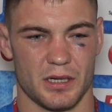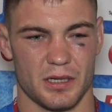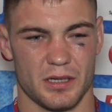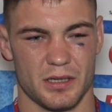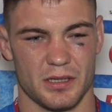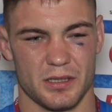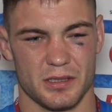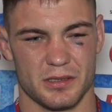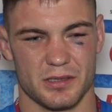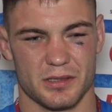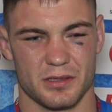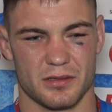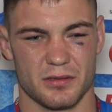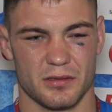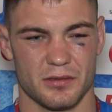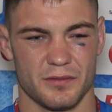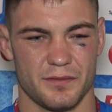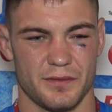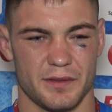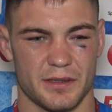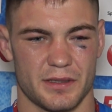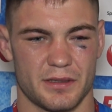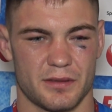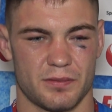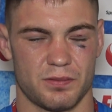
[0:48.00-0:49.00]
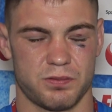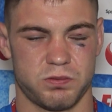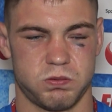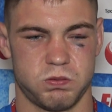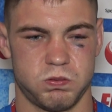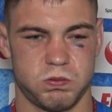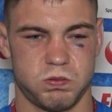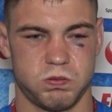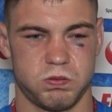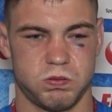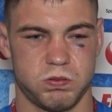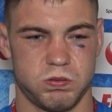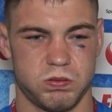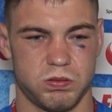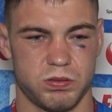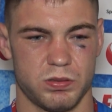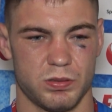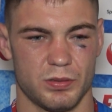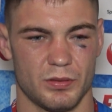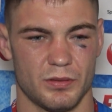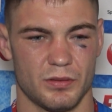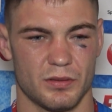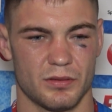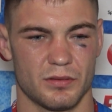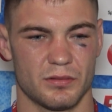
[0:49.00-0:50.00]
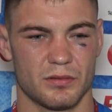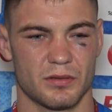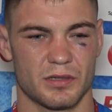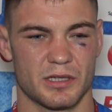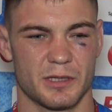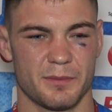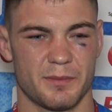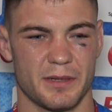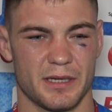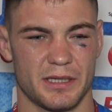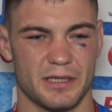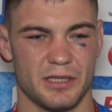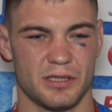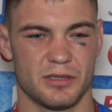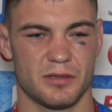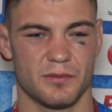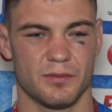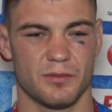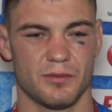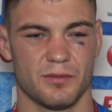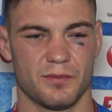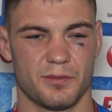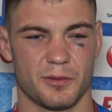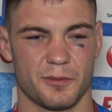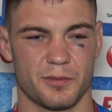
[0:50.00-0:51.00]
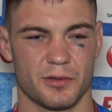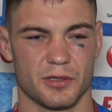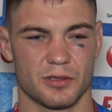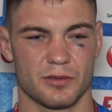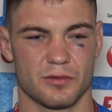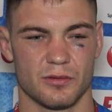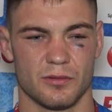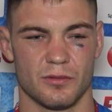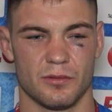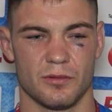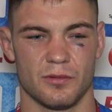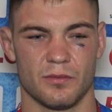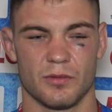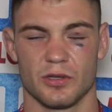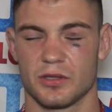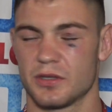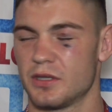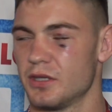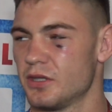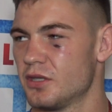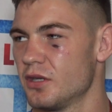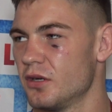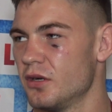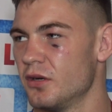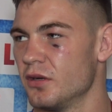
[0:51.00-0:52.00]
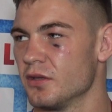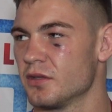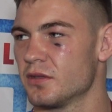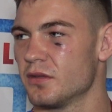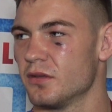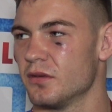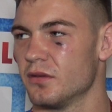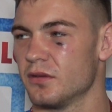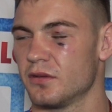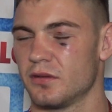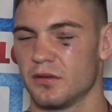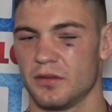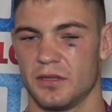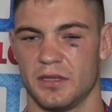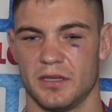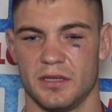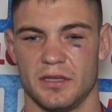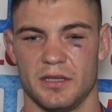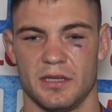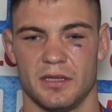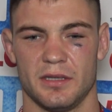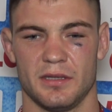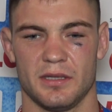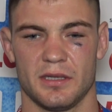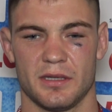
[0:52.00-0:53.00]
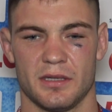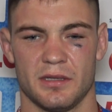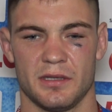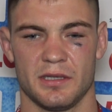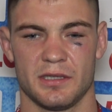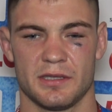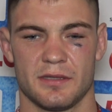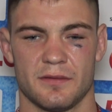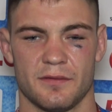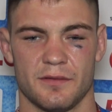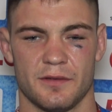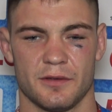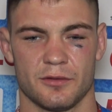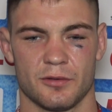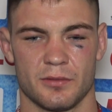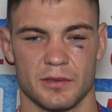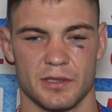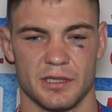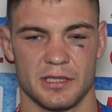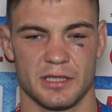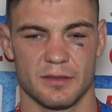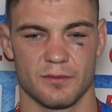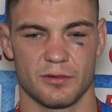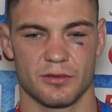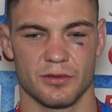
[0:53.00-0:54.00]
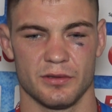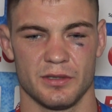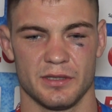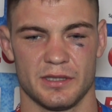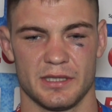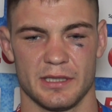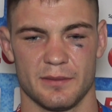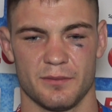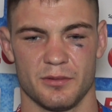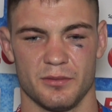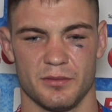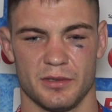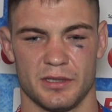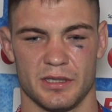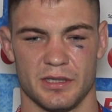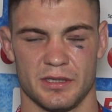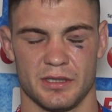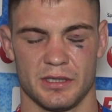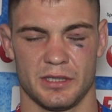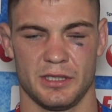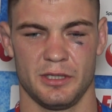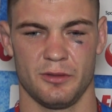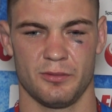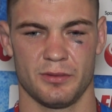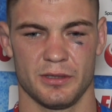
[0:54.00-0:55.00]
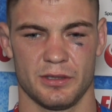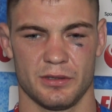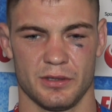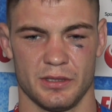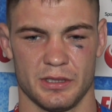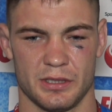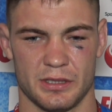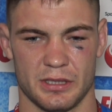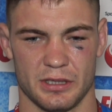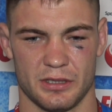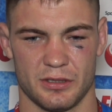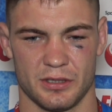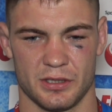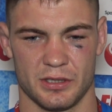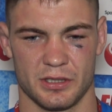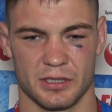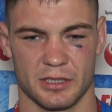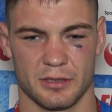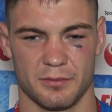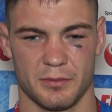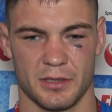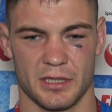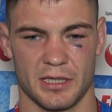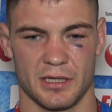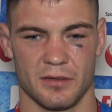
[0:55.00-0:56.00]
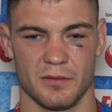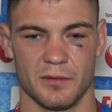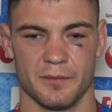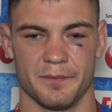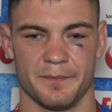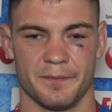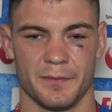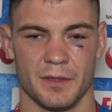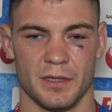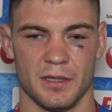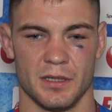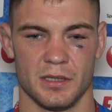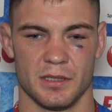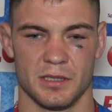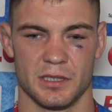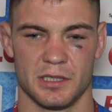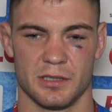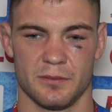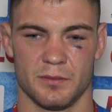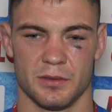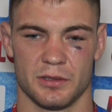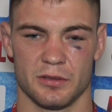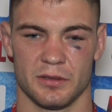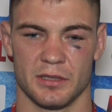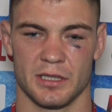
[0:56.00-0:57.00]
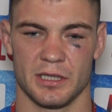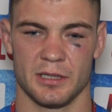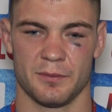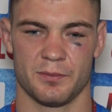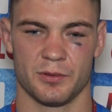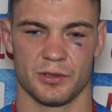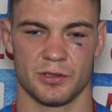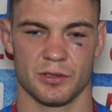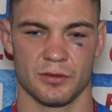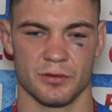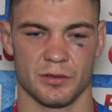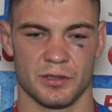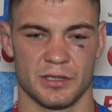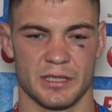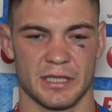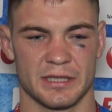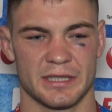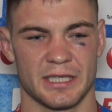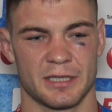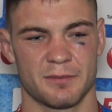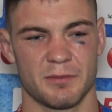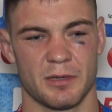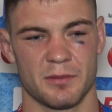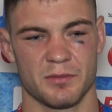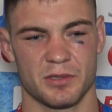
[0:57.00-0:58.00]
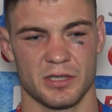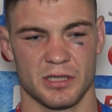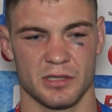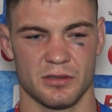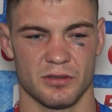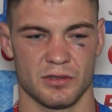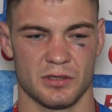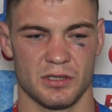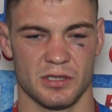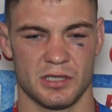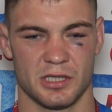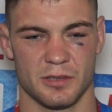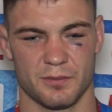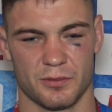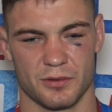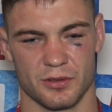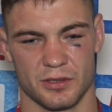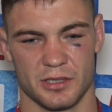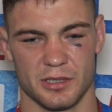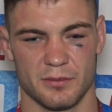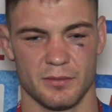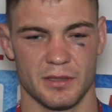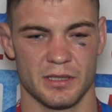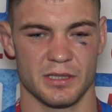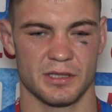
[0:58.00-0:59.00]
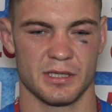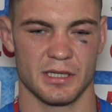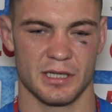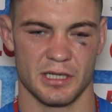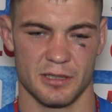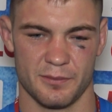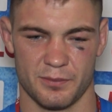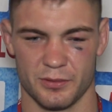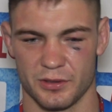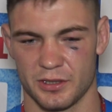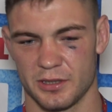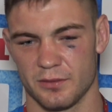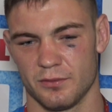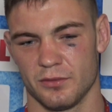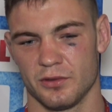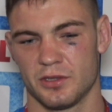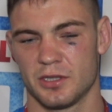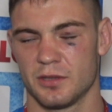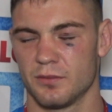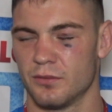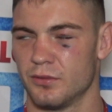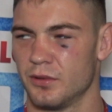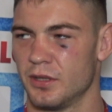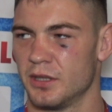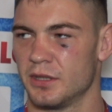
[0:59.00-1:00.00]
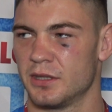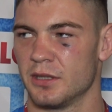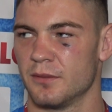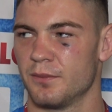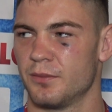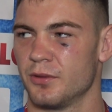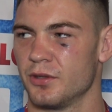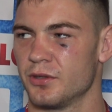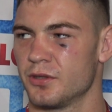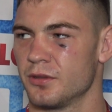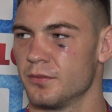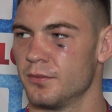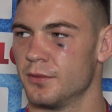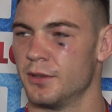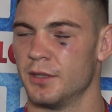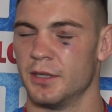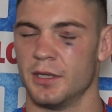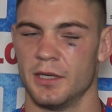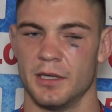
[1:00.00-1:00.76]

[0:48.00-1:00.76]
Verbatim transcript: aczkolwiek no chyba jakiś to był po prostu mocny cios, to, to nie, nie, nie, nie zawiodła gdzieś tam kondycja, bo myślę, że siły to jeszcze troszeczkę miałem, żeby to dalej pociągnąć. Ja tak mam, że dosyć szybko się męczę, ale potem utrzymuję ten poziom,